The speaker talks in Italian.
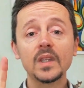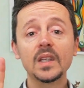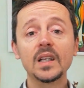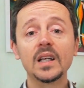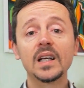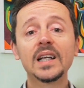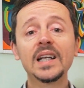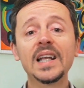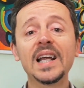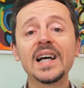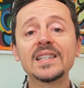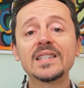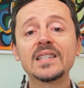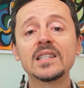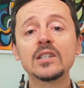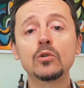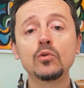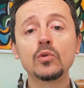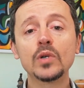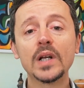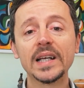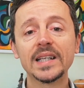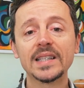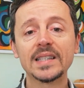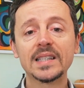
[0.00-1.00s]
la
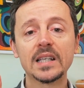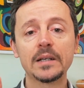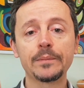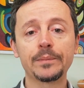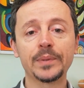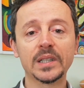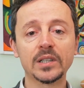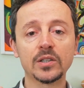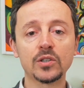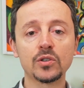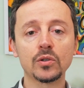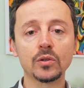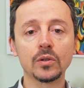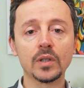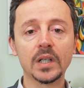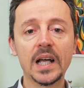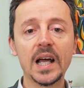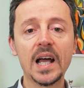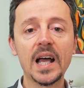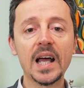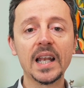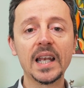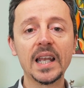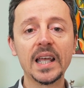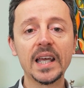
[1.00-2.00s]
sicurezza
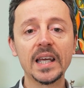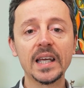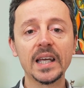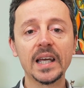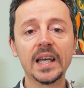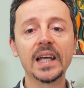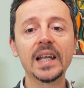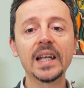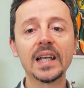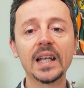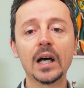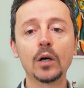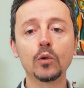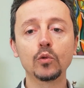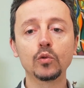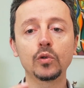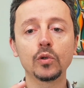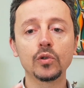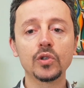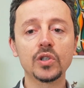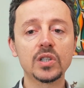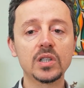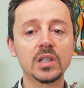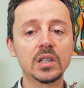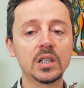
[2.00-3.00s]
personale e
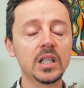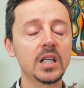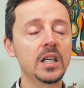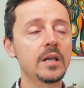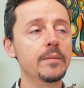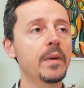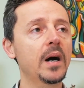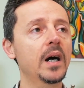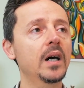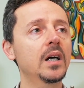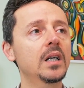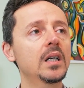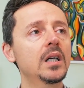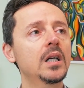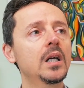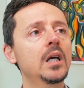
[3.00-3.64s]
l'autostima,